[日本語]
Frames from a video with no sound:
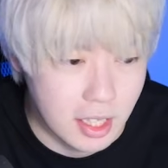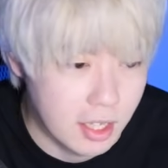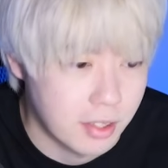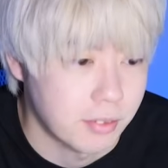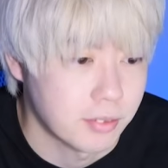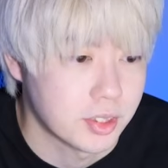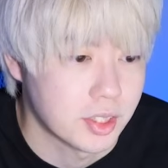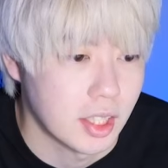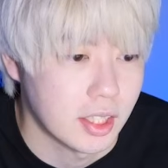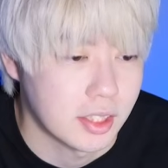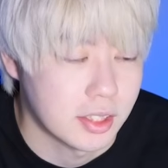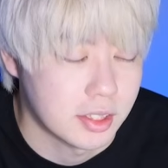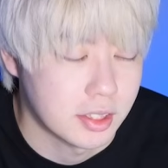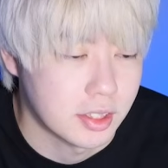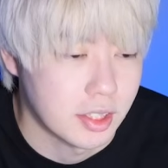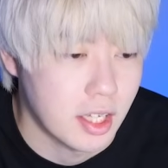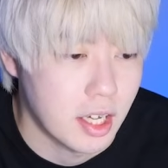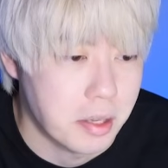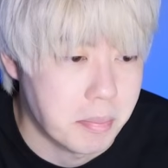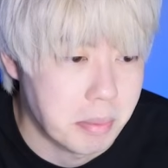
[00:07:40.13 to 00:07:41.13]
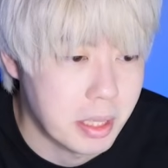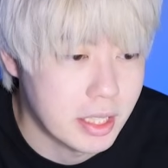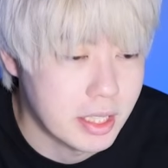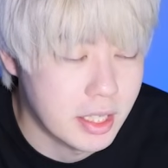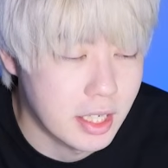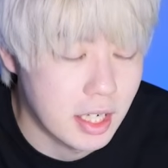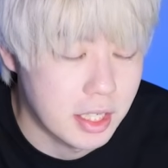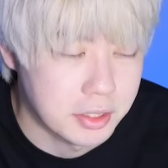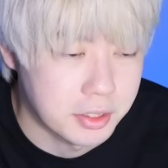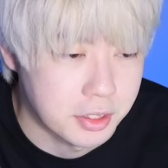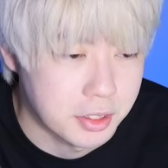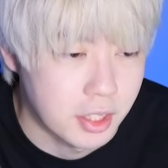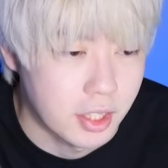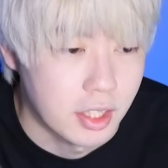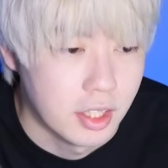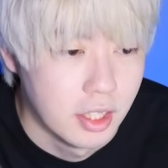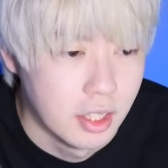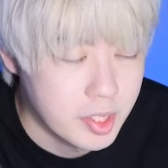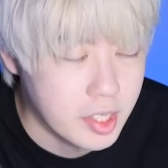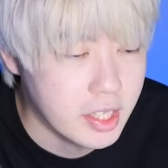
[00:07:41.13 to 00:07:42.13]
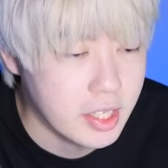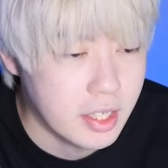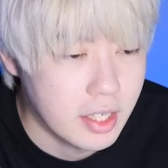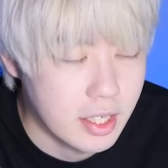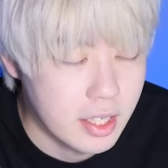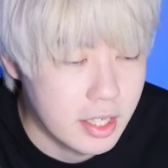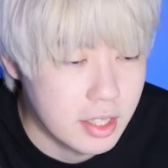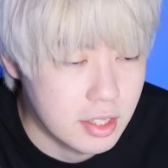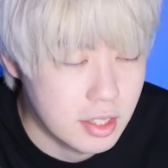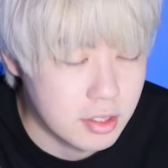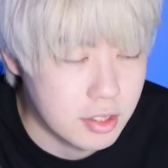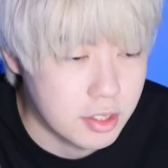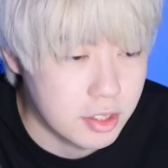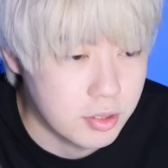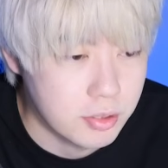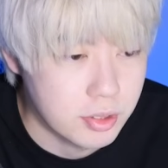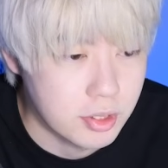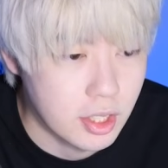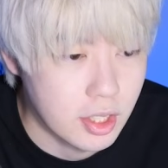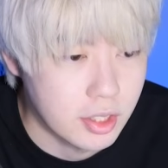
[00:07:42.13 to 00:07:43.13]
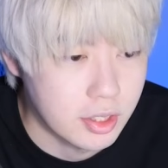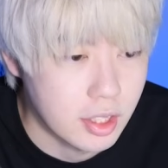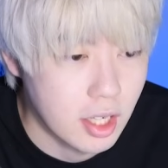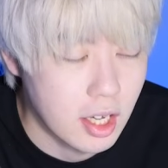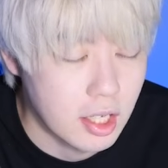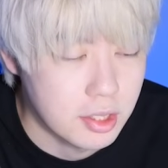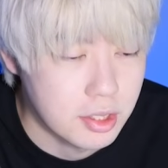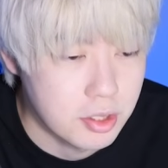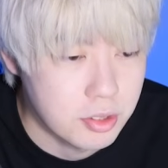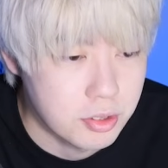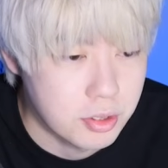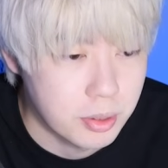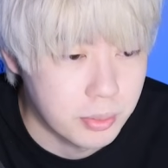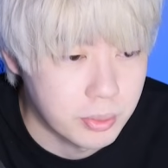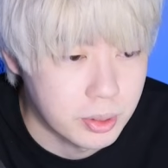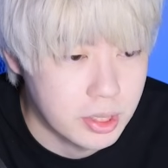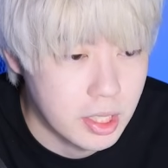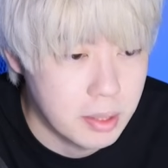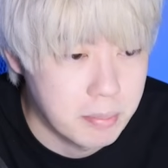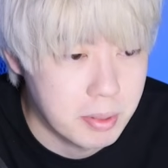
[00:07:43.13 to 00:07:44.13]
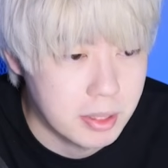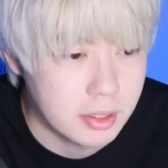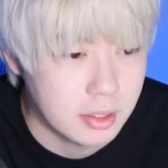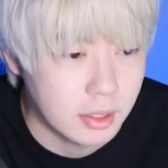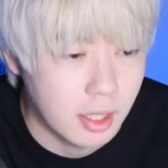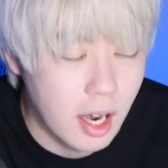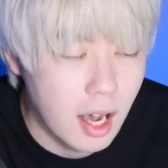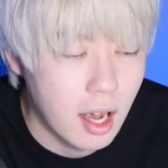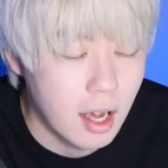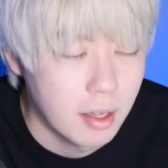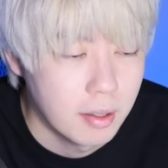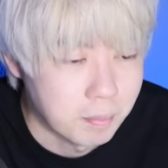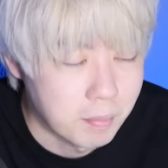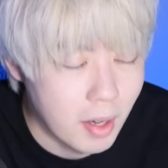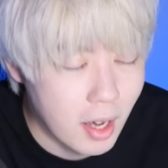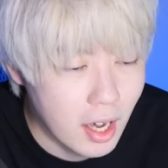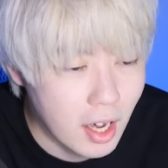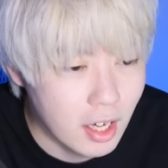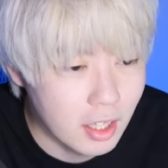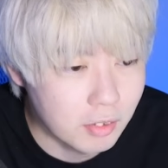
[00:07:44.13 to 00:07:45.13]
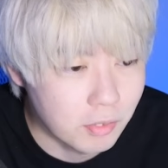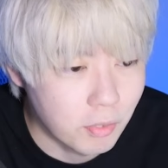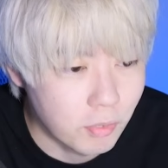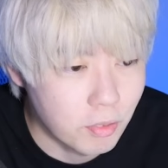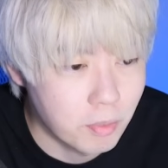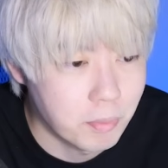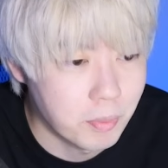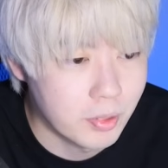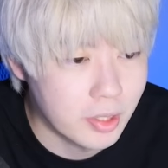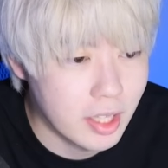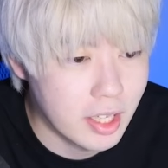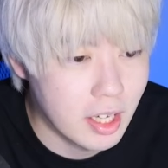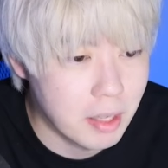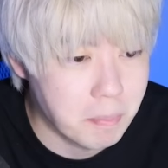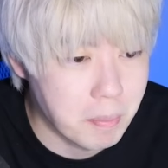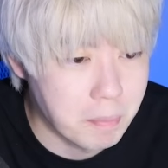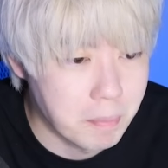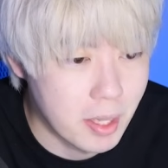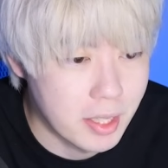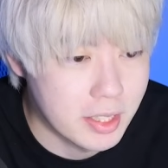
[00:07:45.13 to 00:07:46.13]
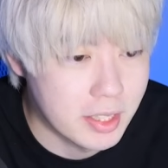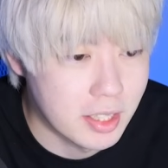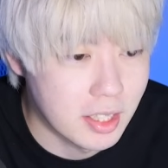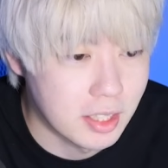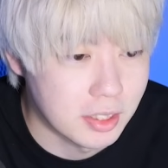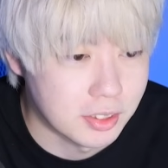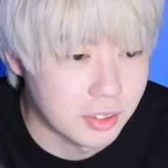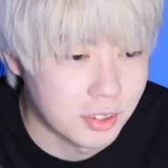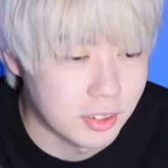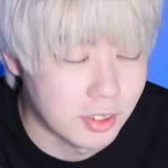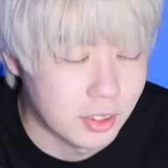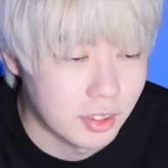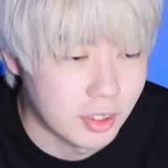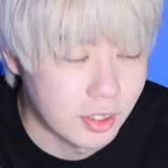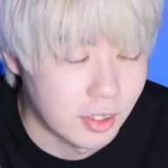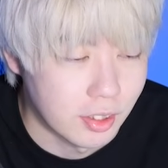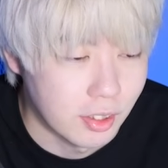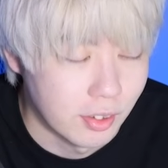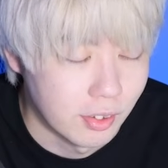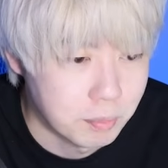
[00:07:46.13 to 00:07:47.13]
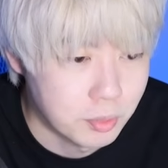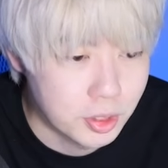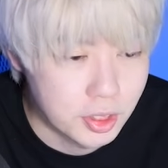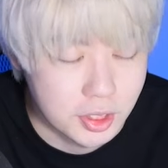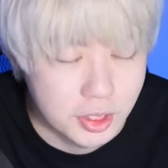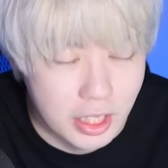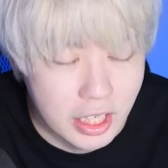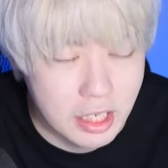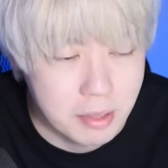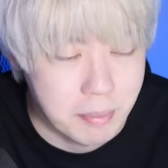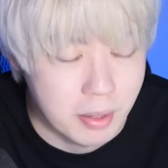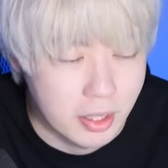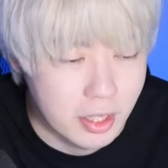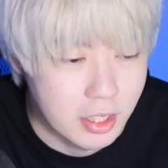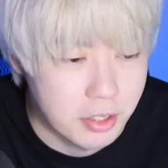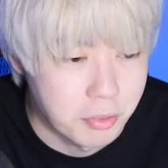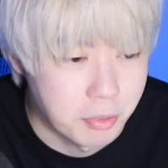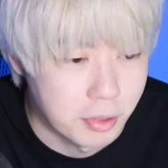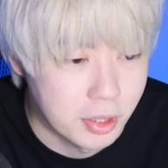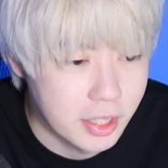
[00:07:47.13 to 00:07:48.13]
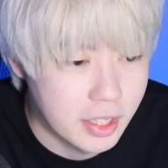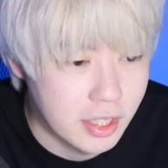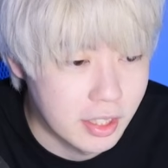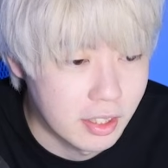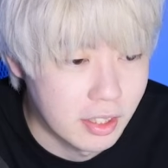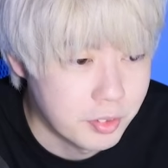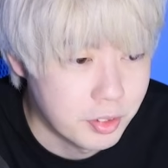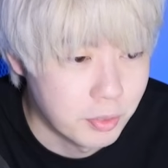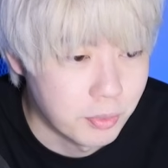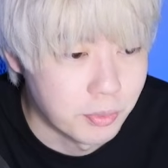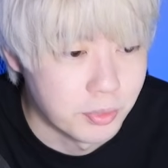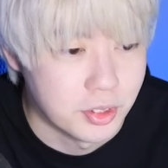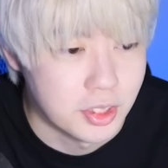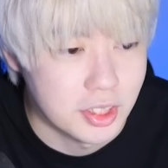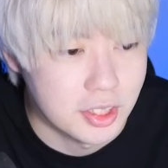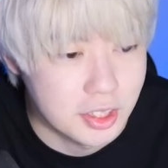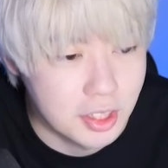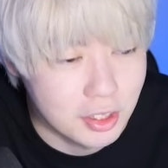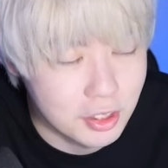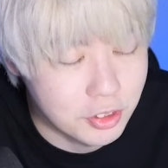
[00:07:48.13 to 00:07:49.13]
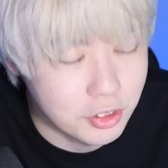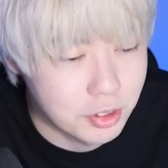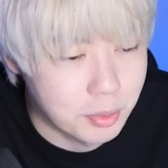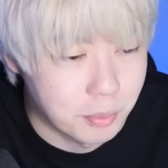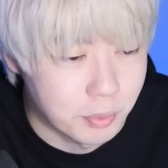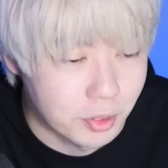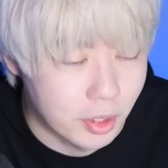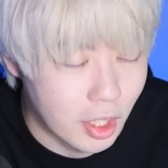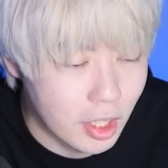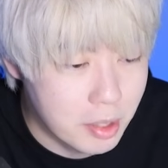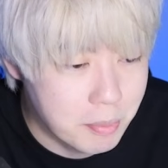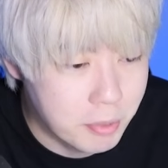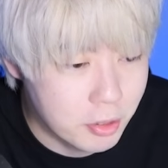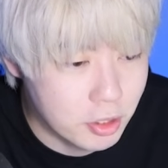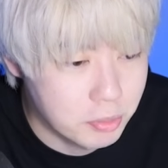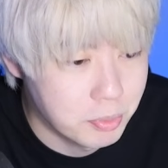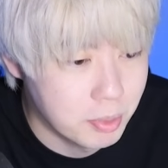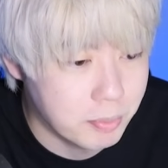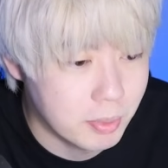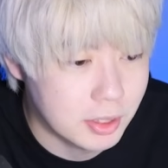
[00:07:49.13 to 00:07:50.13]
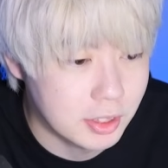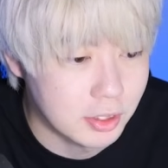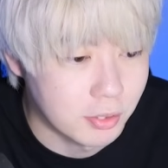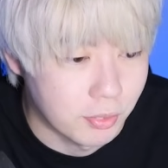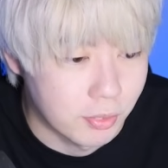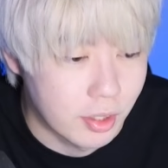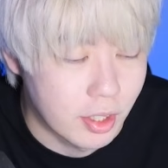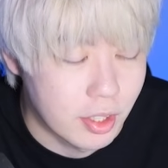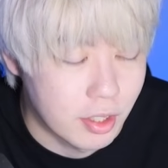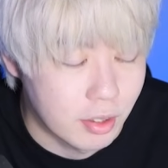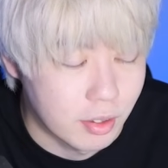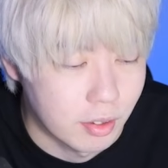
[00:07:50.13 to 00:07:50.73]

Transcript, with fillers: はい、こちらですねマリナーズに、えー、在籍をされた選手でございますが、まあここもねやっぱマリナーズもし出ればねより日本人選手でもだいぶ組めますよね。